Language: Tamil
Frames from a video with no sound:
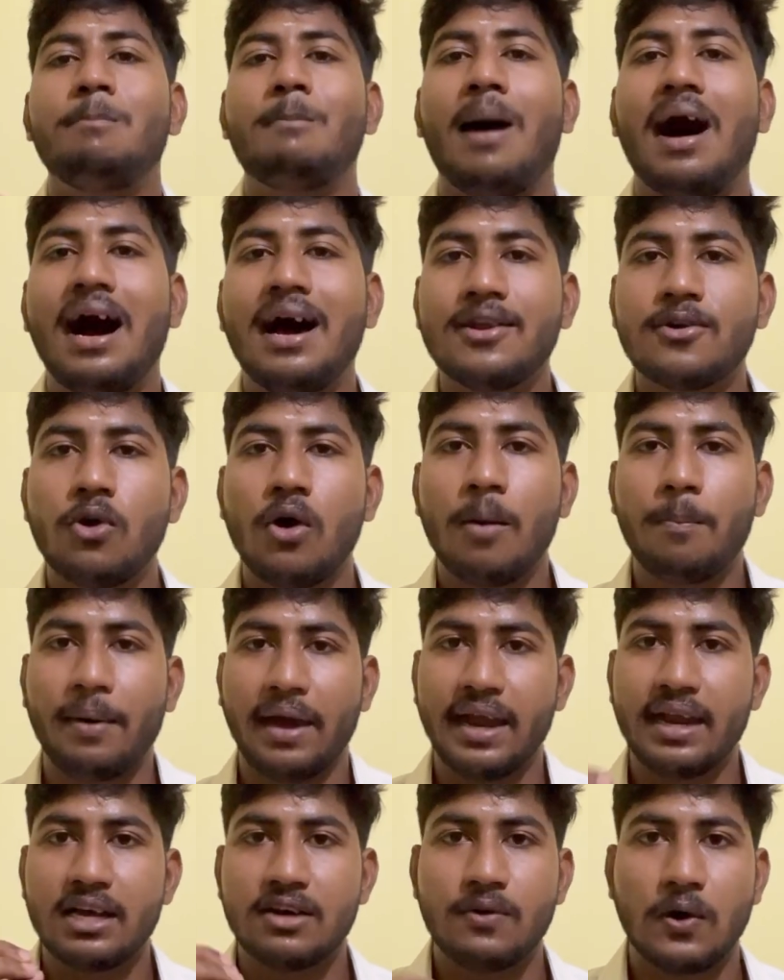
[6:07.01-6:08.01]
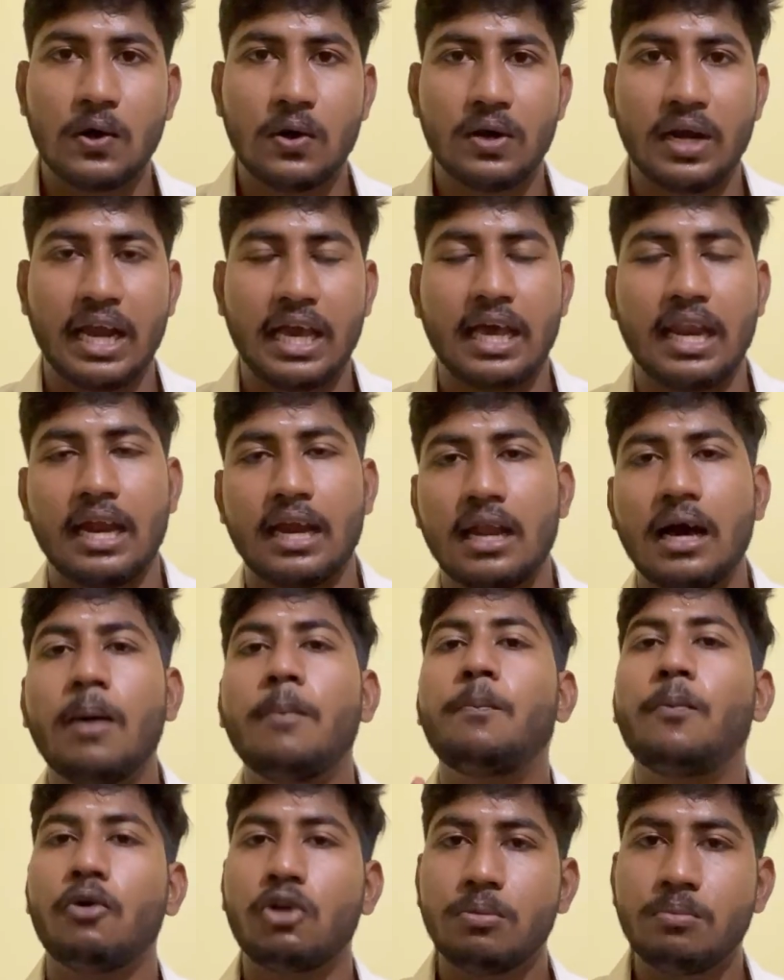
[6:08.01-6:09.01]
மார்க் உங்கள் பையனுக்கு வரும்னு நினைக்கிறீங்கன்னா
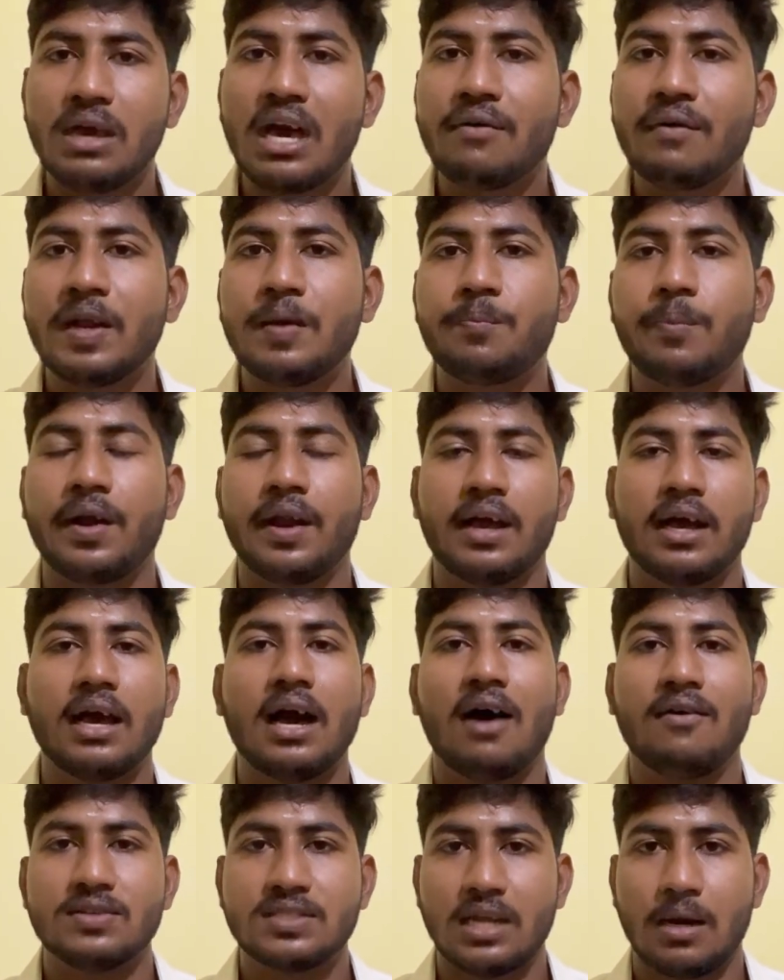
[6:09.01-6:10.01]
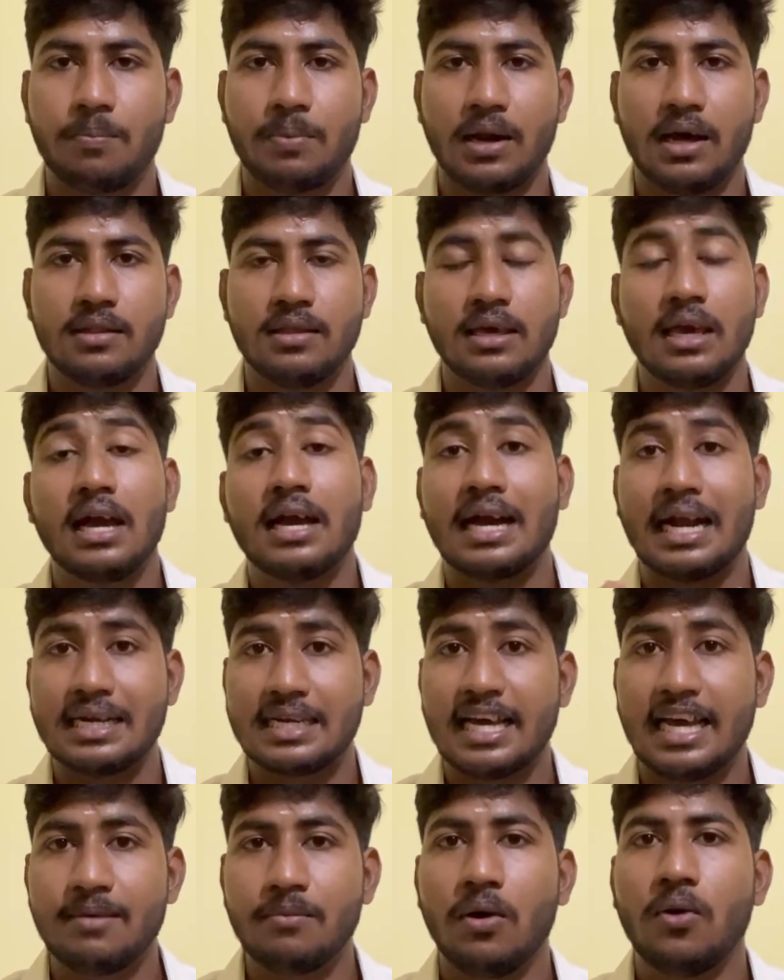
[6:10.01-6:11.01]
பொறுமையாக வெயிட் பண்ணுங்க அவசரப்படாதீங்க
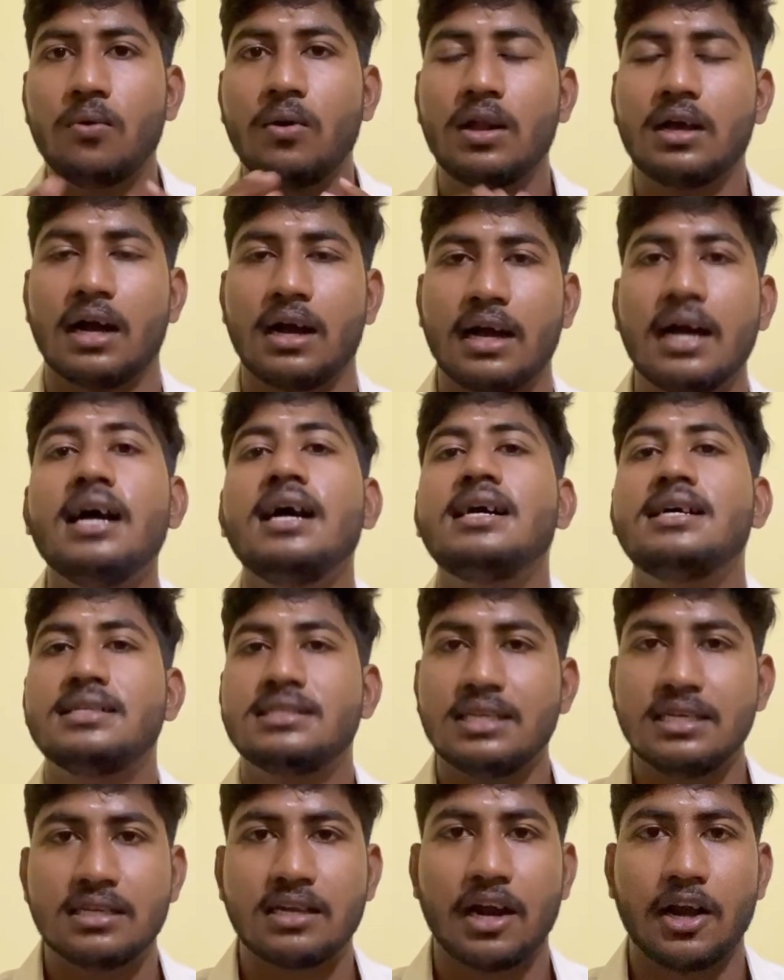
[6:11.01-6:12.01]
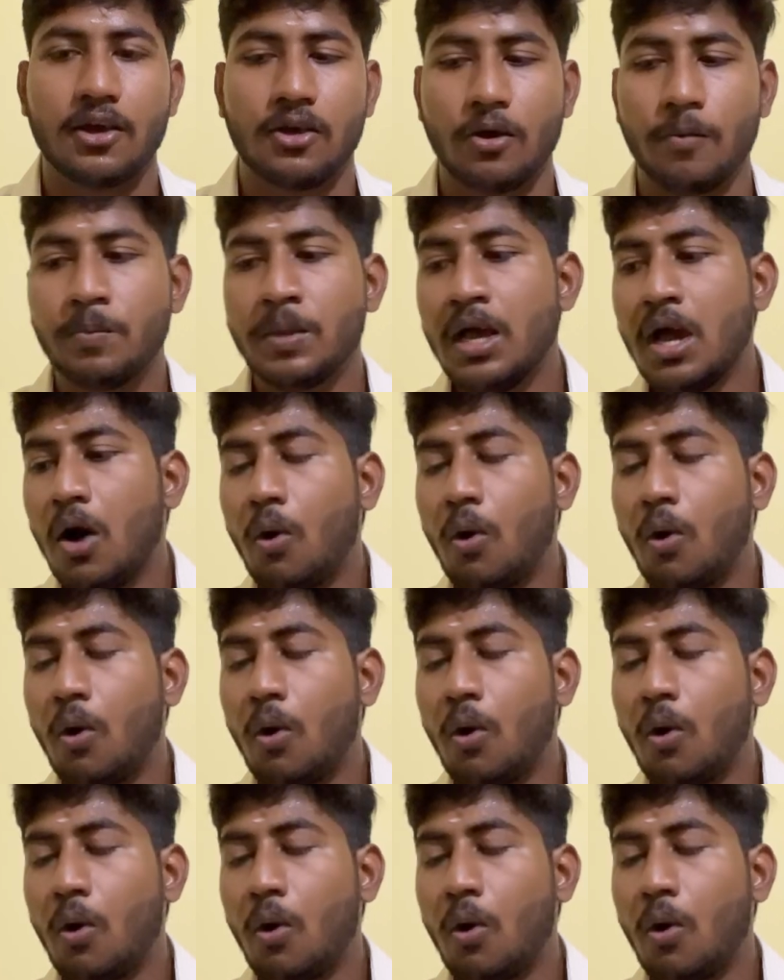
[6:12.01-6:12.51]
கட்டாயமாக உங்களுக்கு அங்கே சீட் கிடைக்கும்